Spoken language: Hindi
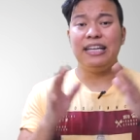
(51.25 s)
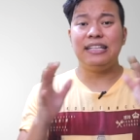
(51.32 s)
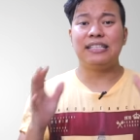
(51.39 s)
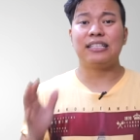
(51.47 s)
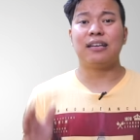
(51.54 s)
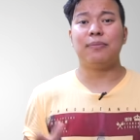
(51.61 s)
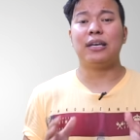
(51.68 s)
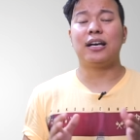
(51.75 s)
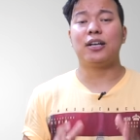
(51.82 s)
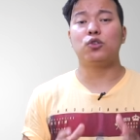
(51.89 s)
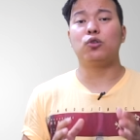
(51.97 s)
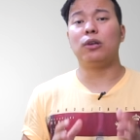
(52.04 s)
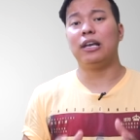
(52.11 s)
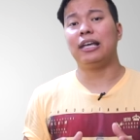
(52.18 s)
इन सभी का
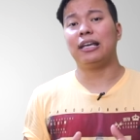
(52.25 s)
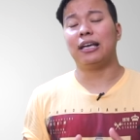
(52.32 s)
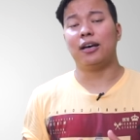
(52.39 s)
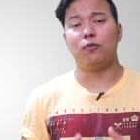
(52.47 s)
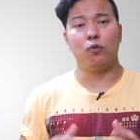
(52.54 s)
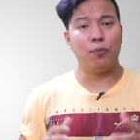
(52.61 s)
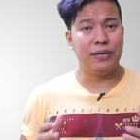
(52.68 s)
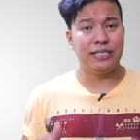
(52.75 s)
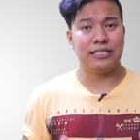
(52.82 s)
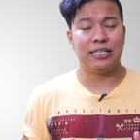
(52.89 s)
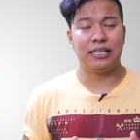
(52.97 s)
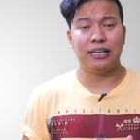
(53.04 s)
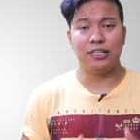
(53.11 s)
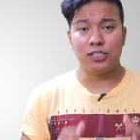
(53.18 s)
जो लिंक है वो
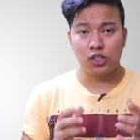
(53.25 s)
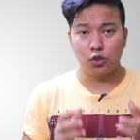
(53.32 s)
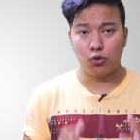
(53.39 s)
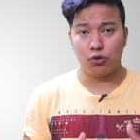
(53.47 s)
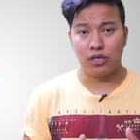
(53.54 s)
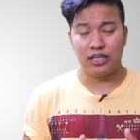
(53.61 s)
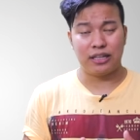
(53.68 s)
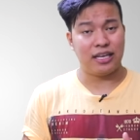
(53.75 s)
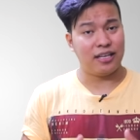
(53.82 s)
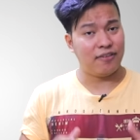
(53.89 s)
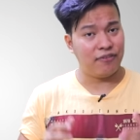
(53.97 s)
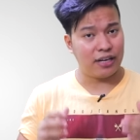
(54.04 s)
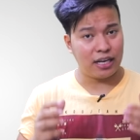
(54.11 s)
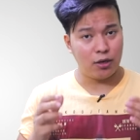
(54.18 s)
बेसिकली स्टोर रहता
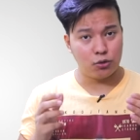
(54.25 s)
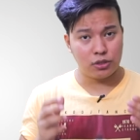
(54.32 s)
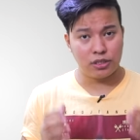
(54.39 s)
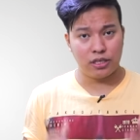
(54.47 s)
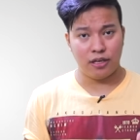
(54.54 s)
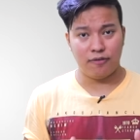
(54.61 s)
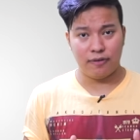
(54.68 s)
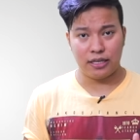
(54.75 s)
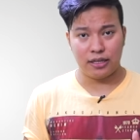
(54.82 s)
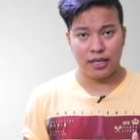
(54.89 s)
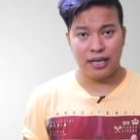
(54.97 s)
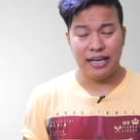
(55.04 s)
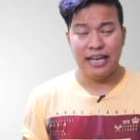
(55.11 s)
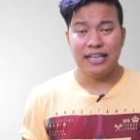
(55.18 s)
है या फिर कह लो सेव
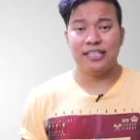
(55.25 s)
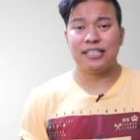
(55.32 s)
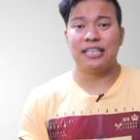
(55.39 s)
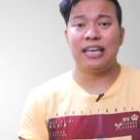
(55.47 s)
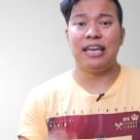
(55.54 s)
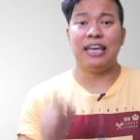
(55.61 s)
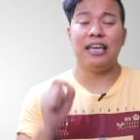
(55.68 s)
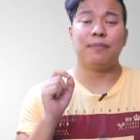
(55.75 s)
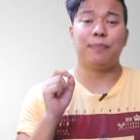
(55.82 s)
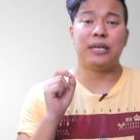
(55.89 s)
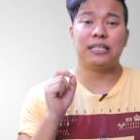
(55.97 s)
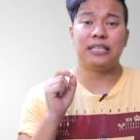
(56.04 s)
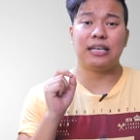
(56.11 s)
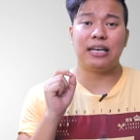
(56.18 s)
रहता है जिसे एक
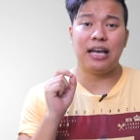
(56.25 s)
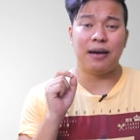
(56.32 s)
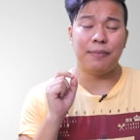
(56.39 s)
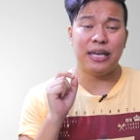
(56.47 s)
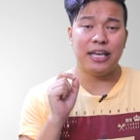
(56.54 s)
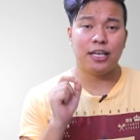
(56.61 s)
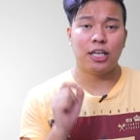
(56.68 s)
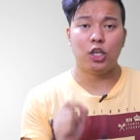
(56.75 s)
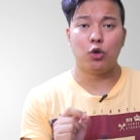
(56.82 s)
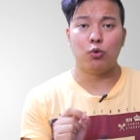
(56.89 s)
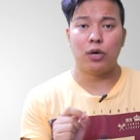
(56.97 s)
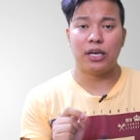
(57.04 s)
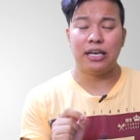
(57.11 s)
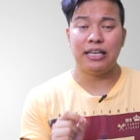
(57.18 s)
बेसिकली हम एक
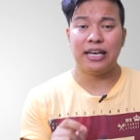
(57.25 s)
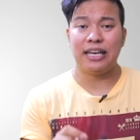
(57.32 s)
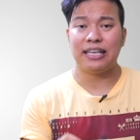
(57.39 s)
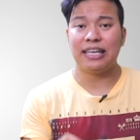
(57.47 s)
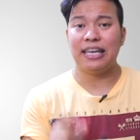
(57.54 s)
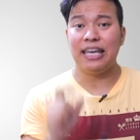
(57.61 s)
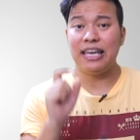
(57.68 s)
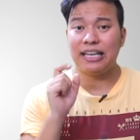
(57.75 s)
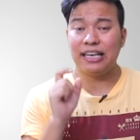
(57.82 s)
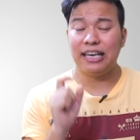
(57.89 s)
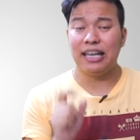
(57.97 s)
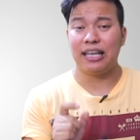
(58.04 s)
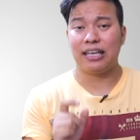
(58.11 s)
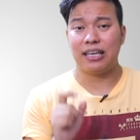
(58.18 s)
यू यानी कि एक
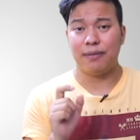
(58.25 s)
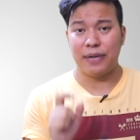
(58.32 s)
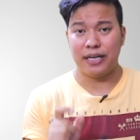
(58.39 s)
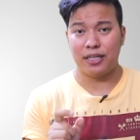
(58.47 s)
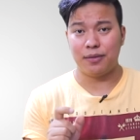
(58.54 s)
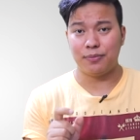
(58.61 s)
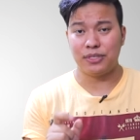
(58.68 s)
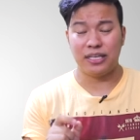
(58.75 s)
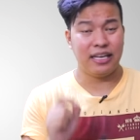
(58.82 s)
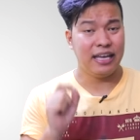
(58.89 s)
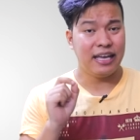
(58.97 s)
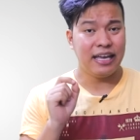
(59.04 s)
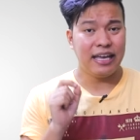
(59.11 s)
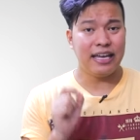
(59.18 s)
लिंक के माध्यम
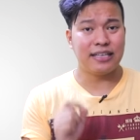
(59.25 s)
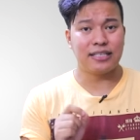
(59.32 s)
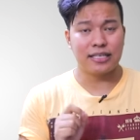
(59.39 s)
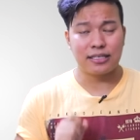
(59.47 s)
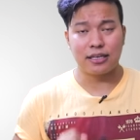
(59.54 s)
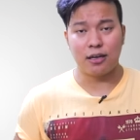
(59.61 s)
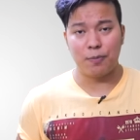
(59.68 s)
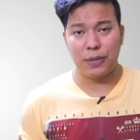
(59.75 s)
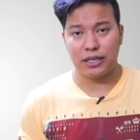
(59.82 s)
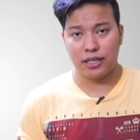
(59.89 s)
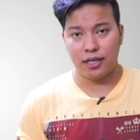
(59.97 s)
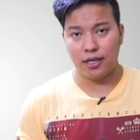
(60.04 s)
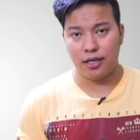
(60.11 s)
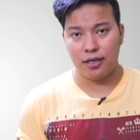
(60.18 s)
से एक्सेस कर
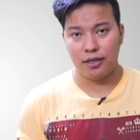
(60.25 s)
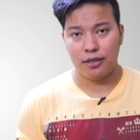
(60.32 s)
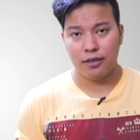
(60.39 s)
पाते हैं